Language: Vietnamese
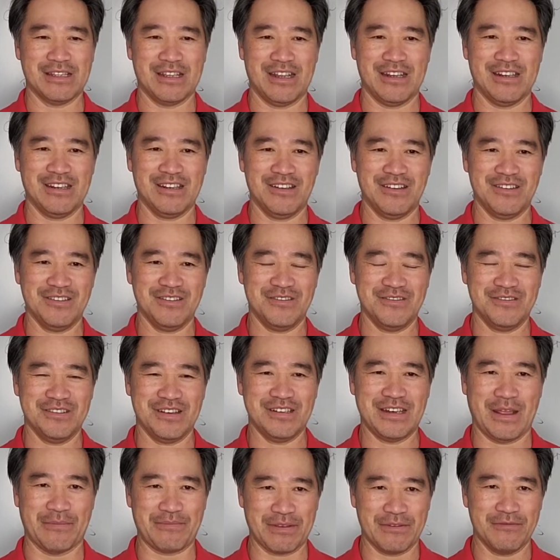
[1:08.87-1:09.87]
nó, nó
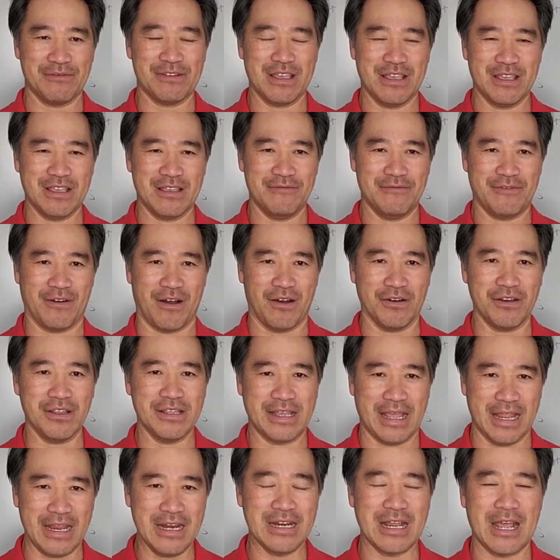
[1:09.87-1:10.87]
đập cái cái cái vỏ nó
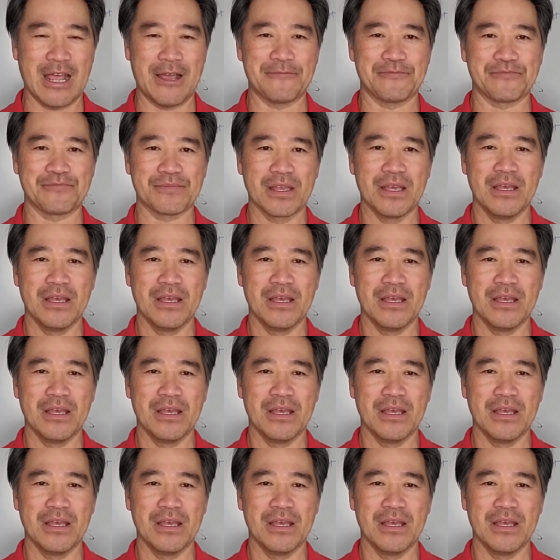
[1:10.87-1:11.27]
nhảy ra